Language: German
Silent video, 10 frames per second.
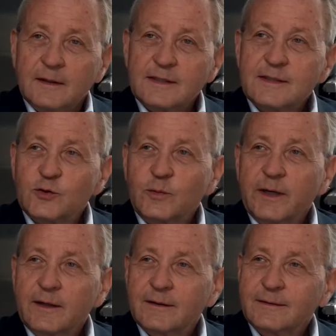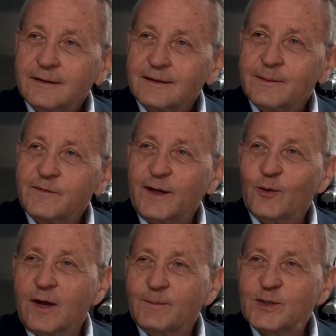Das ist schwierig, hier eine
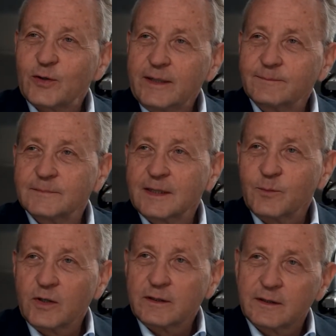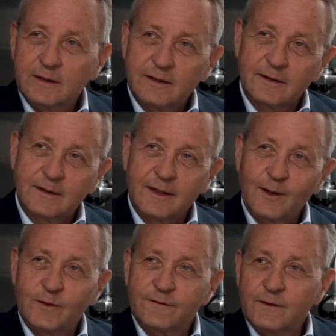Empfehlung abzugeben. Ich möchte nicht in der
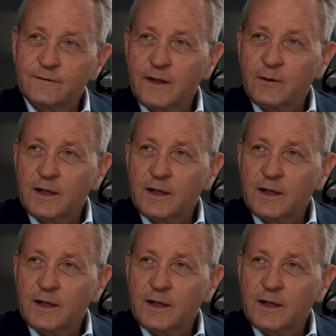Haut von Frau